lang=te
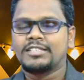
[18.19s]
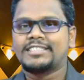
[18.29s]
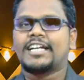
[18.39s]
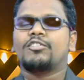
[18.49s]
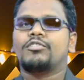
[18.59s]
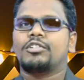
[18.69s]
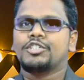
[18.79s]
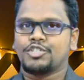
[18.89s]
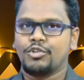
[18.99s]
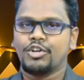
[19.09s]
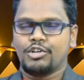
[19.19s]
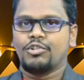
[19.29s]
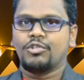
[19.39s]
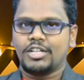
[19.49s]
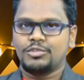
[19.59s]
సగం షో
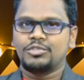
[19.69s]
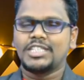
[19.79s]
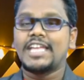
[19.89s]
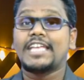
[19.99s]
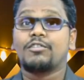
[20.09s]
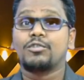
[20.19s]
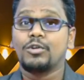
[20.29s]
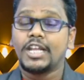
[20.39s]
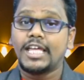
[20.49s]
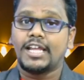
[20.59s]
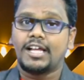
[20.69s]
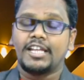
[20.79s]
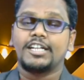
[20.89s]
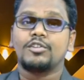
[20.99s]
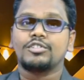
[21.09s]
వరకు కూడా చూస్తే ఇంకెవరూ లేరా
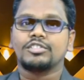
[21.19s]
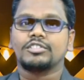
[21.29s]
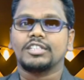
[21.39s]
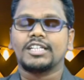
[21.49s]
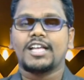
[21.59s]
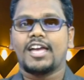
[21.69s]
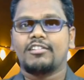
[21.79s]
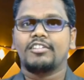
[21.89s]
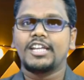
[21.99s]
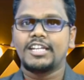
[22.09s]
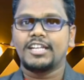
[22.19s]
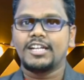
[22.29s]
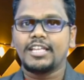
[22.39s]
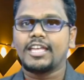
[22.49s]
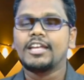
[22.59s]
అనే డౌట్ వస్తుంది కారణం ఏంటి
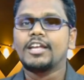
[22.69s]
అంటే